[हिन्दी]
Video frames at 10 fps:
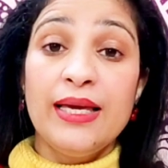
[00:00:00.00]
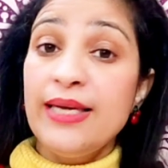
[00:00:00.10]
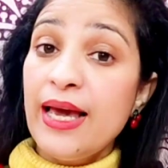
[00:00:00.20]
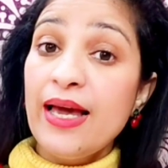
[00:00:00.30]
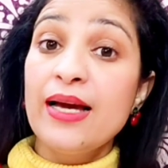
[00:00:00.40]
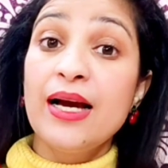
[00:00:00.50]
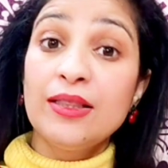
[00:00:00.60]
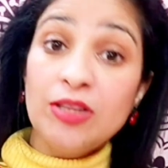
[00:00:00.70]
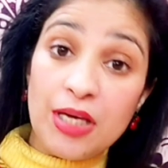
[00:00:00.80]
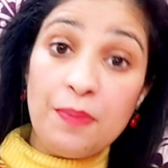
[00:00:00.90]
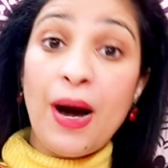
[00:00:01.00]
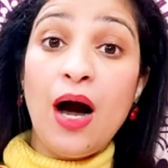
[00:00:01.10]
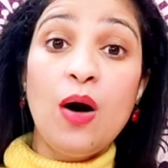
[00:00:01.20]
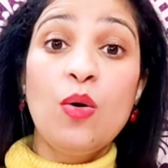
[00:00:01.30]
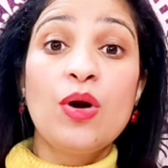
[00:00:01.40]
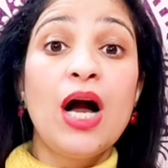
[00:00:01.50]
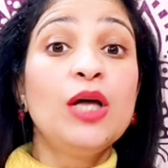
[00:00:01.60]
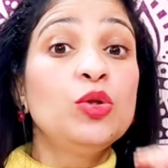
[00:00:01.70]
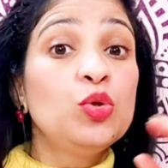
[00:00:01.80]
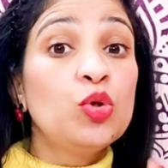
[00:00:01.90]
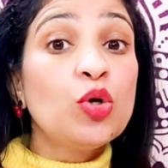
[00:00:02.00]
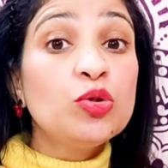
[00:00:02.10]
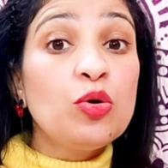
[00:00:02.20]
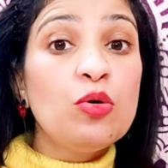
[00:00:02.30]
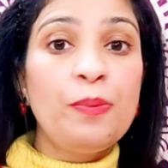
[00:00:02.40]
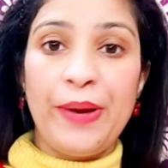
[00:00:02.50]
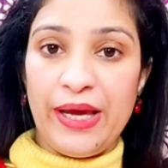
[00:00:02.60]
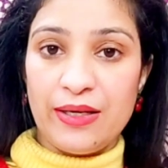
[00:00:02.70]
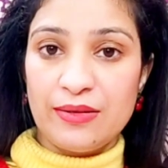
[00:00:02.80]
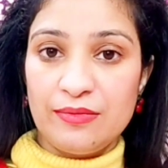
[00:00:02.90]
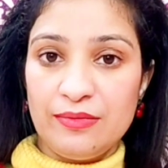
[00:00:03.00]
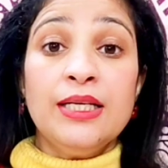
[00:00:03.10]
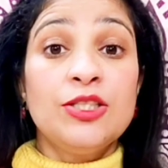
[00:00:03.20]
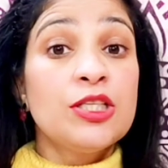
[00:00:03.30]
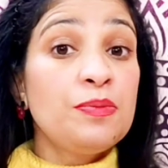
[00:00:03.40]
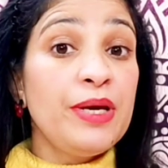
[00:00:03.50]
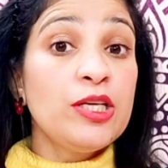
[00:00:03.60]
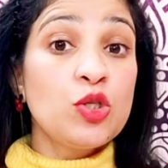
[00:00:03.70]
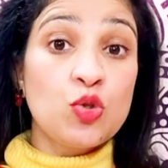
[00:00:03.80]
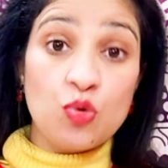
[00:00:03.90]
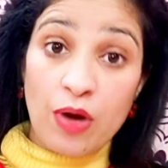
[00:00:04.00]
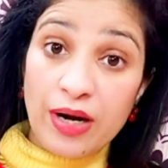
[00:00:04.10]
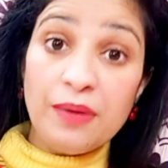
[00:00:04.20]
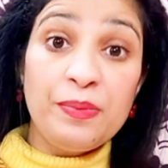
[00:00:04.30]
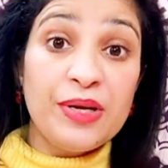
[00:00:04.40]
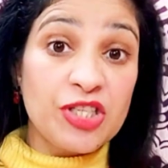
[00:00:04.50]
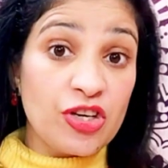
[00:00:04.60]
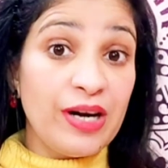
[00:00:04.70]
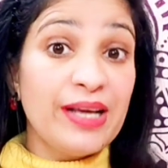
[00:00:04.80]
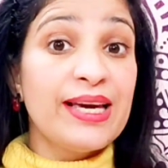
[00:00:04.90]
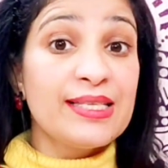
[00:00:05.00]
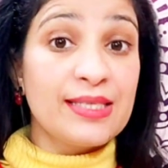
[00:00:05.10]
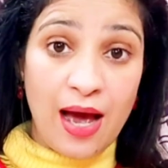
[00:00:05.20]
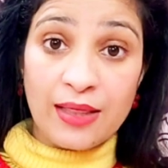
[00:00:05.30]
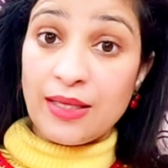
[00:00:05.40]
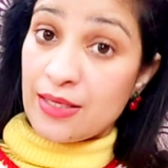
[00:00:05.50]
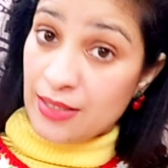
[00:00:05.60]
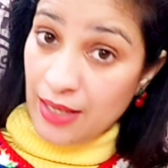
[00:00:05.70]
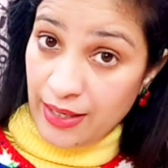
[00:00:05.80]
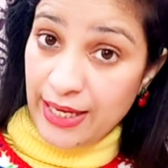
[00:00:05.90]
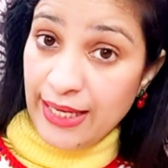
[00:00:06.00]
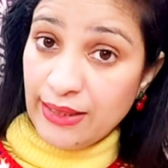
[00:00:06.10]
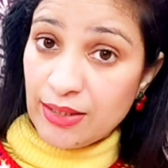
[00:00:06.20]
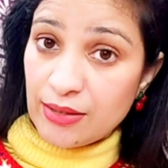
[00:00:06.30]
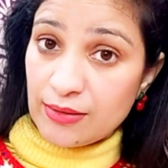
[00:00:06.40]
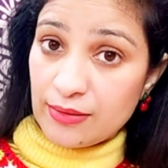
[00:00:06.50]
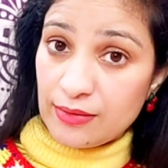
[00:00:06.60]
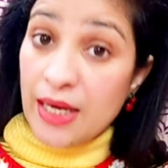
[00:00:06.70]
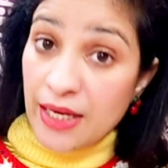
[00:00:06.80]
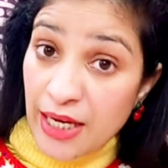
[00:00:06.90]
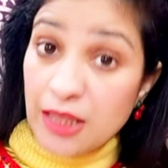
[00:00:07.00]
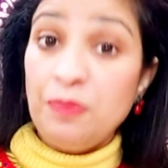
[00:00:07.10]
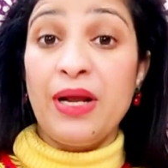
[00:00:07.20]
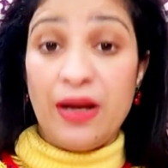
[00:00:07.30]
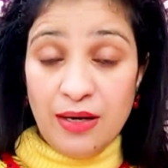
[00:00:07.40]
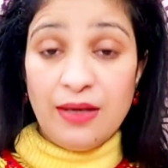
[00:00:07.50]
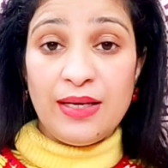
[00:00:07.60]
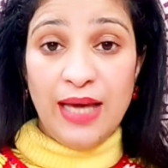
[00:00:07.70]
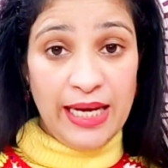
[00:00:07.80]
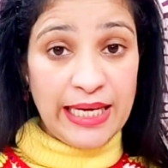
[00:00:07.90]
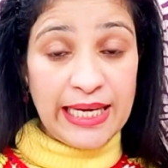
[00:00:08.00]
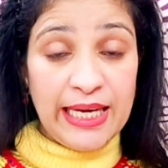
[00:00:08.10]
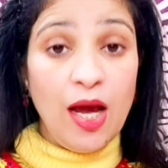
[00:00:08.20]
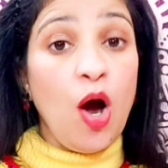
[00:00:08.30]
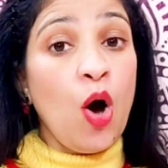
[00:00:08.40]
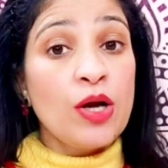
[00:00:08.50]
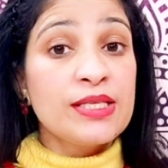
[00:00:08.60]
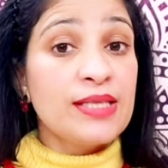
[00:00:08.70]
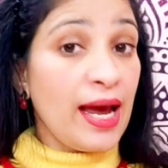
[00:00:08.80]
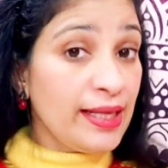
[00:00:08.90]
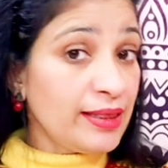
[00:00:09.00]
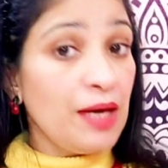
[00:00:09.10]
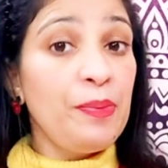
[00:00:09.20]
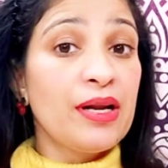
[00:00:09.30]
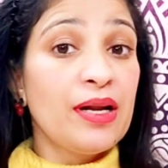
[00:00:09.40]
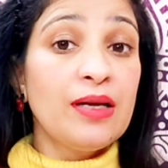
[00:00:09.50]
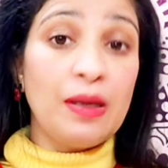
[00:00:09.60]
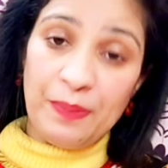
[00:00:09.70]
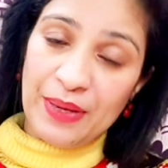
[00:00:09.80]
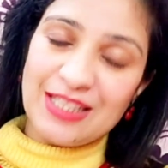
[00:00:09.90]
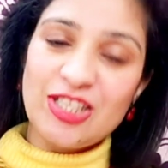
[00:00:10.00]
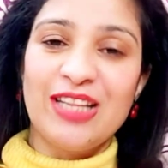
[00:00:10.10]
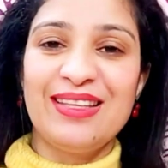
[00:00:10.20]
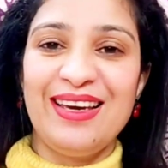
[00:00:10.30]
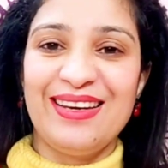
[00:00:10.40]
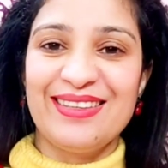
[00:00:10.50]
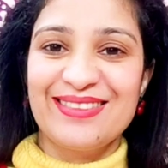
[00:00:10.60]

यह गति भाव का द्रुत रूप है जिसमें स्वर्ण मिश्रण के साथ संगीत संगीत परन यानी कि और साहित्य परन मिल जाती है